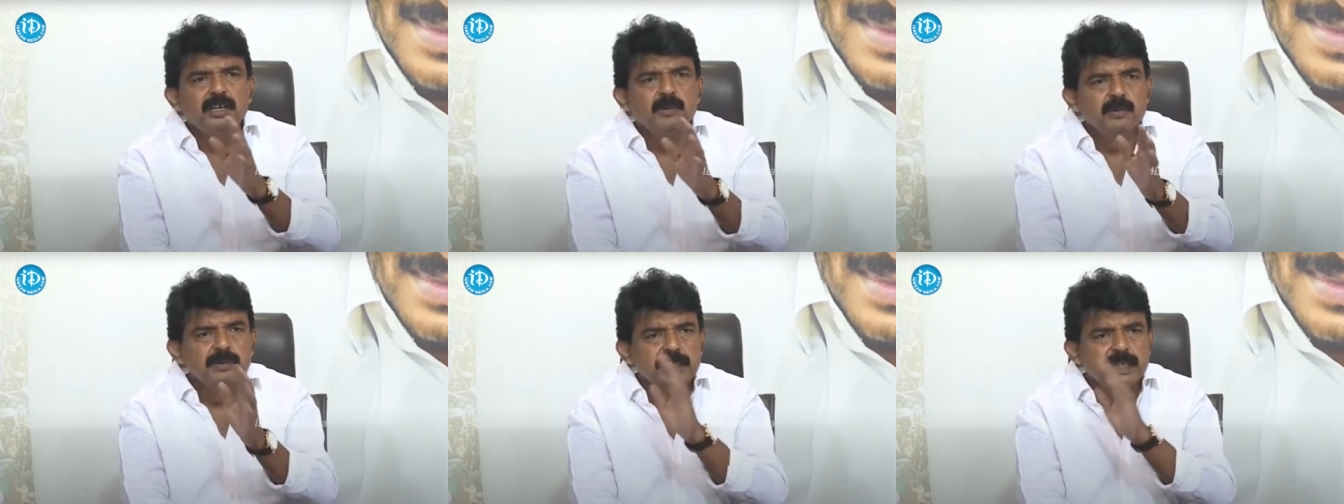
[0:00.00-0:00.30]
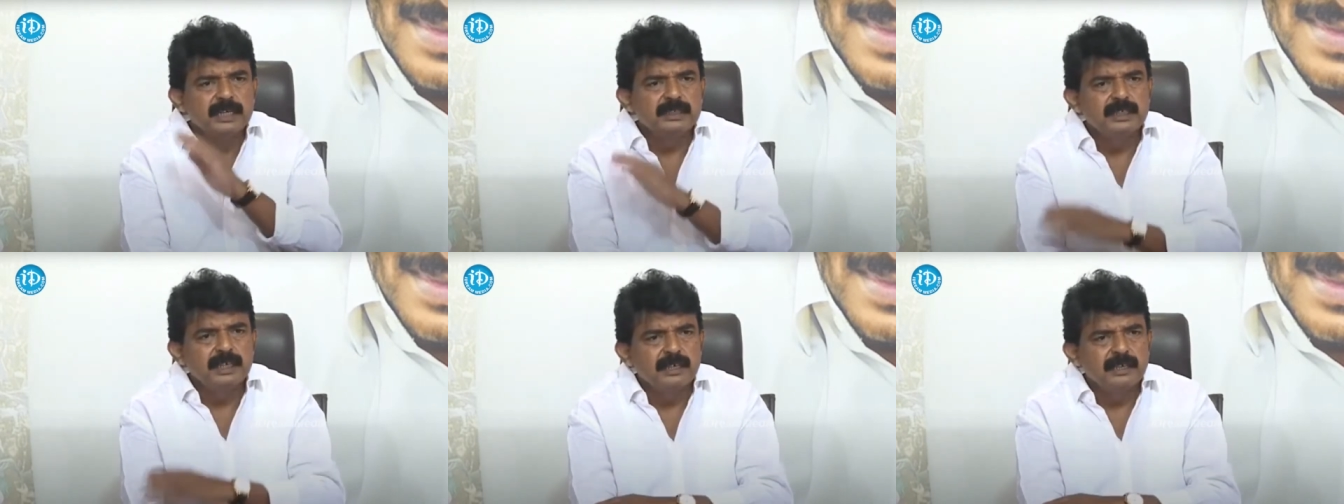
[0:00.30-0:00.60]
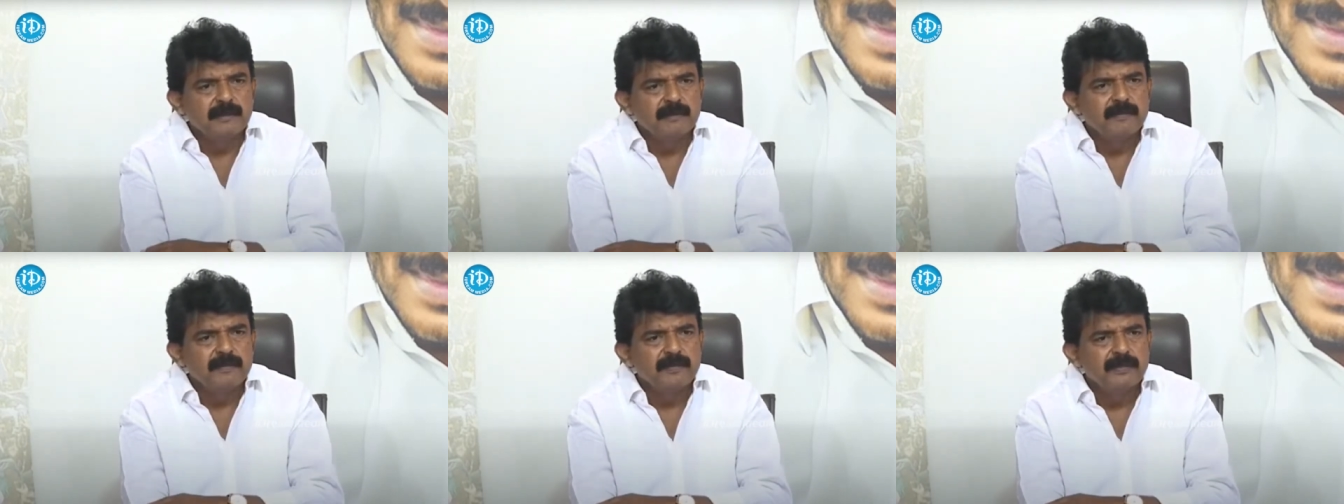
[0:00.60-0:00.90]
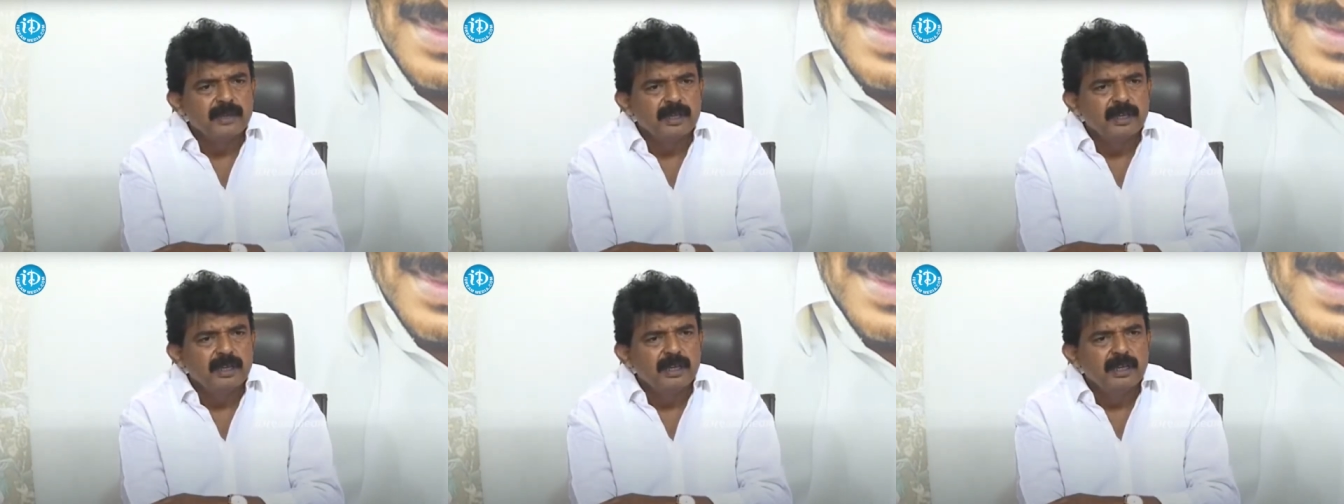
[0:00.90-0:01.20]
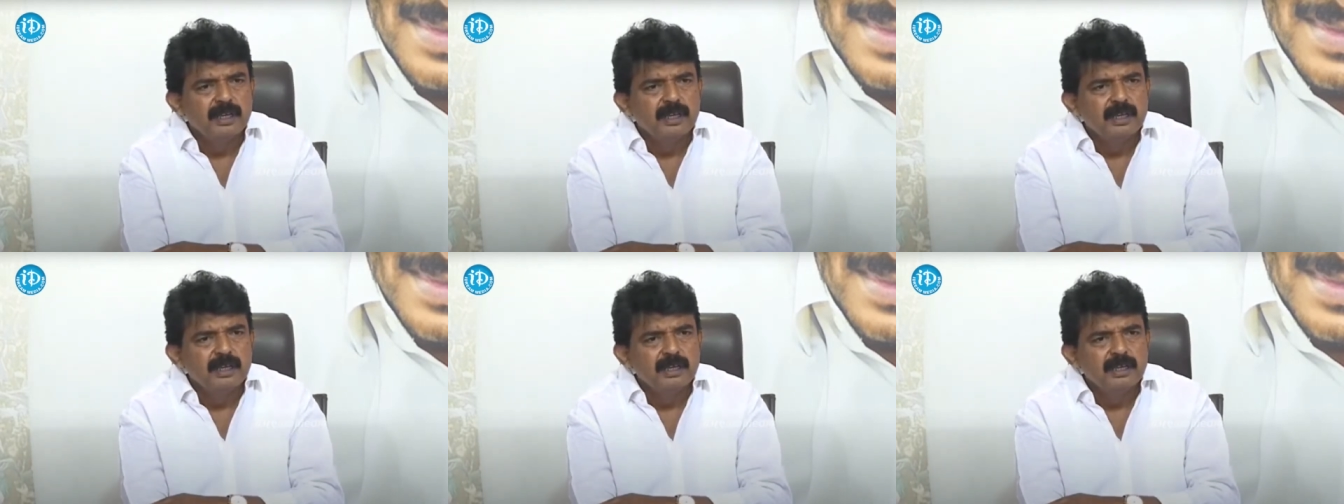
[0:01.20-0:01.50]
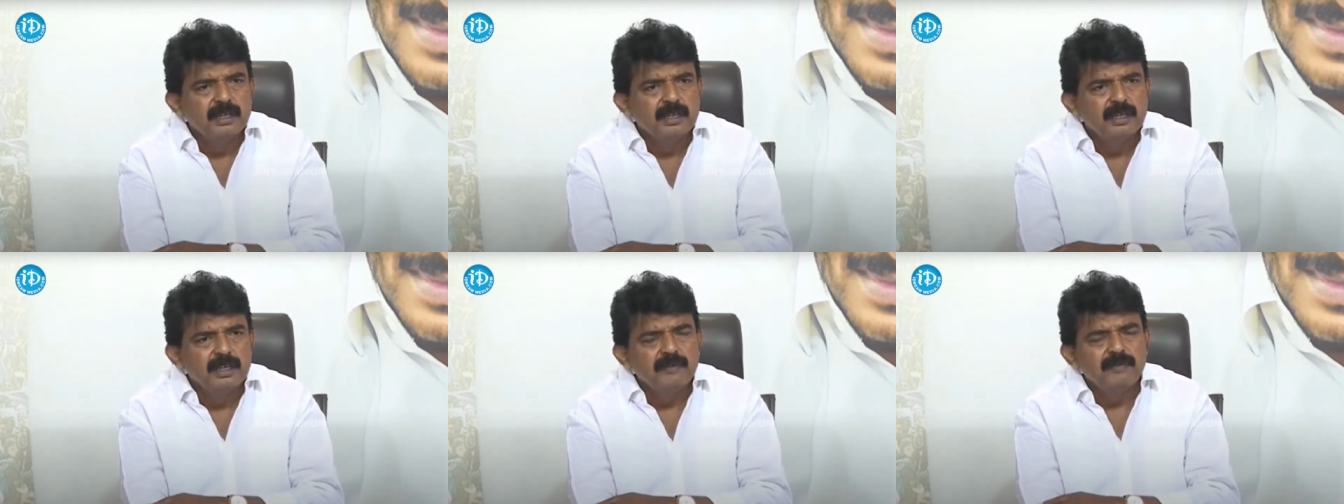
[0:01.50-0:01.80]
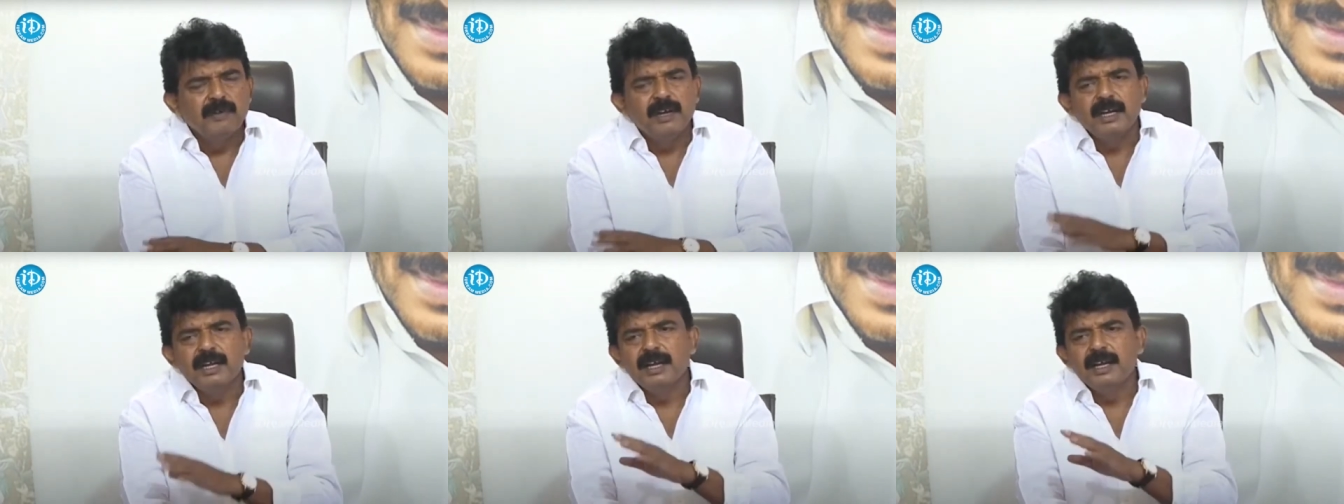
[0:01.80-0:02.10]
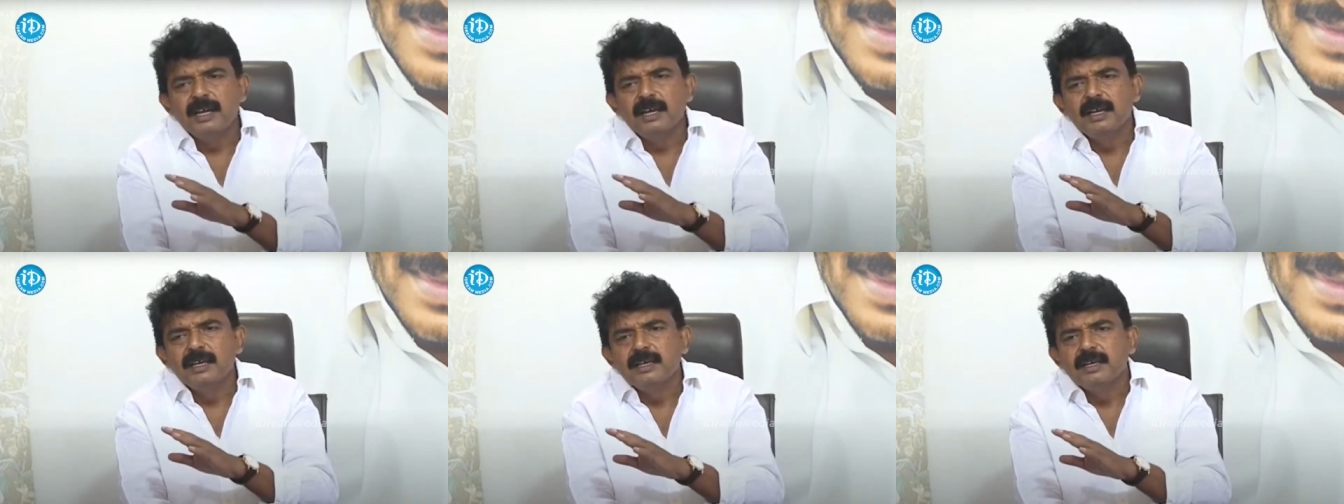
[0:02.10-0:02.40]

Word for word: నువ్వు చేసి ఇవాళ